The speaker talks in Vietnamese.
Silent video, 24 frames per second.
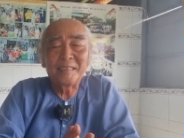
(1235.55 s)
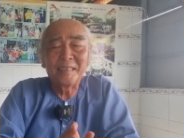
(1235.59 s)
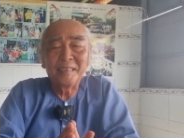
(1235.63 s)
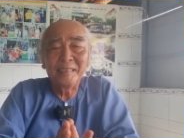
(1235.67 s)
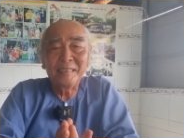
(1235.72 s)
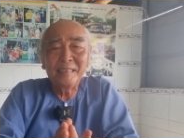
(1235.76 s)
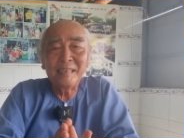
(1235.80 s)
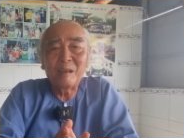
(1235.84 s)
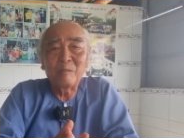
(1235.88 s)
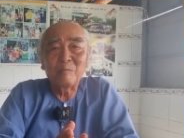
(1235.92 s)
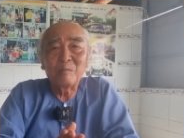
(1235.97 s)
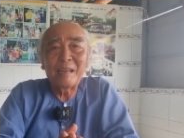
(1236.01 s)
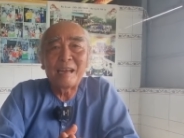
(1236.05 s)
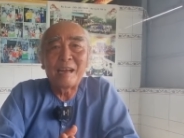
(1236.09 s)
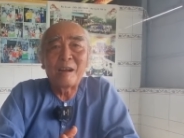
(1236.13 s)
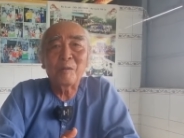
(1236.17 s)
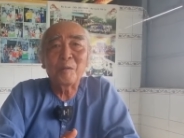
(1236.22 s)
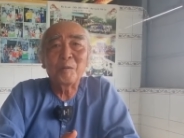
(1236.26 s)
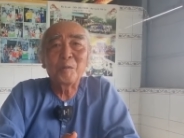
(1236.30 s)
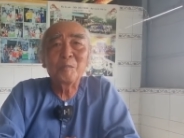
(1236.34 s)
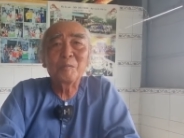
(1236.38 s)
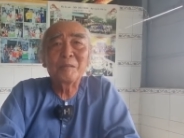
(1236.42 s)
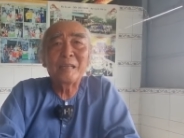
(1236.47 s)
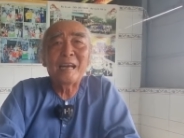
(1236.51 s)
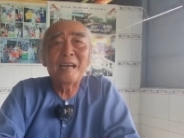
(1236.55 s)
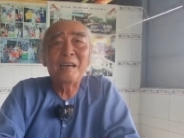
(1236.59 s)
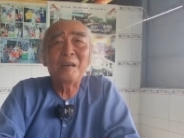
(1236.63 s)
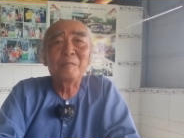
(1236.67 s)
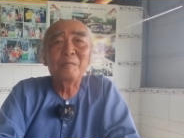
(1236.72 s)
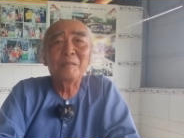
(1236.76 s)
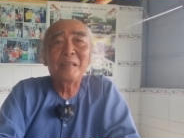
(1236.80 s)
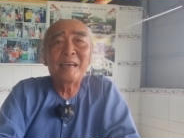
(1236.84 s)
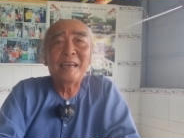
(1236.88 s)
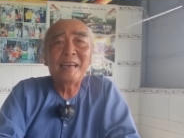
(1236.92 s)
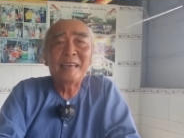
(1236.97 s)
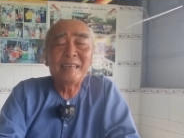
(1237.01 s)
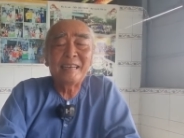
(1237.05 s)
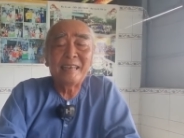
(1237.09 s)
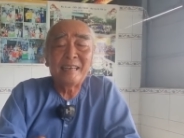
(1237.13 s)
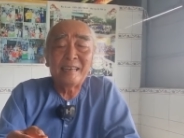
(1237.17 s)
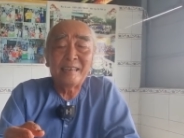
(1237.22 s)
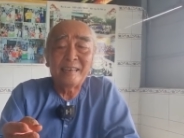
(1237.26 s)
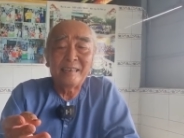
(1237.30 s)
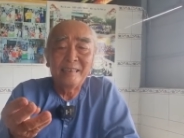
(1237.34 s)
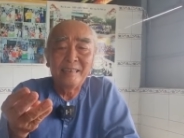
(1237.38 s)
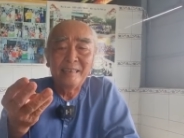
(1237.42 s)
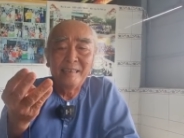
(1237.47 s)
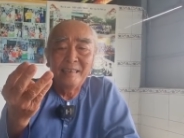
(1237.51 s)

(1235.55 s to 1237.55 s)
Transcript: chính đồng đạo của chúng ta hôm nay nè